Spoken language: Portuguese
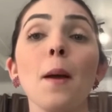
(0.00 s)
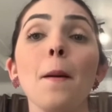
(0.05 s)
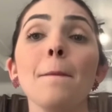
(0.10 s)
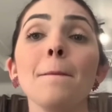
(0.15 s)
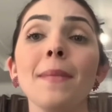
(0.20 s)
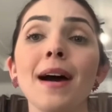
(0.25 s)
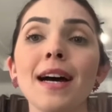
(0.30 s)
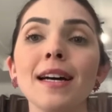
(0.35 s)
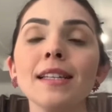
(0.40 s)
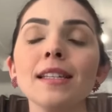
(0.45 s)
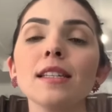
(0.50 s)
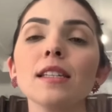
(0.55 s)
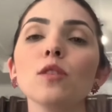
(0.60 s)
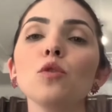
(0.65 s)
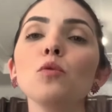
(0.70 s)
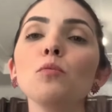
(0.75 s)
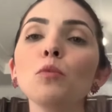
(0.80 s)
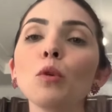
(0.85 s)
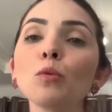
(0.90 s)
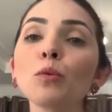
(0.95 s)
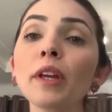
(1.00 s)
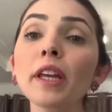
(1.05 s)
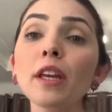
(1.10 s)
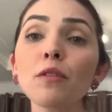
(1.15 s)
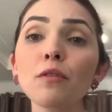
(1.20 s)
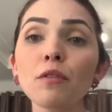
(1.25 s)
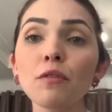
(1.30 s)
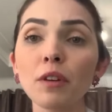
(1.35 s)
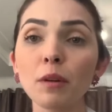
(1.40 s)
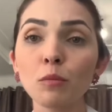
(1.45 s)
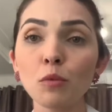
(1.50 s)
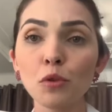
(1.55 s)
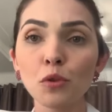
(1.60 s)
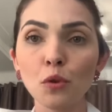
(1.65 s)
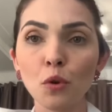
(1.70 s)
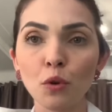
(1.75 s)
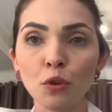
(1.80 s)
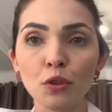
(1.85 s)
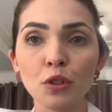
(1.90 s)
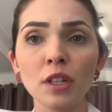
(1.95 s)
mas no mundo em que vivemos
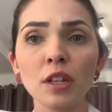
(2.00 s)
hoje,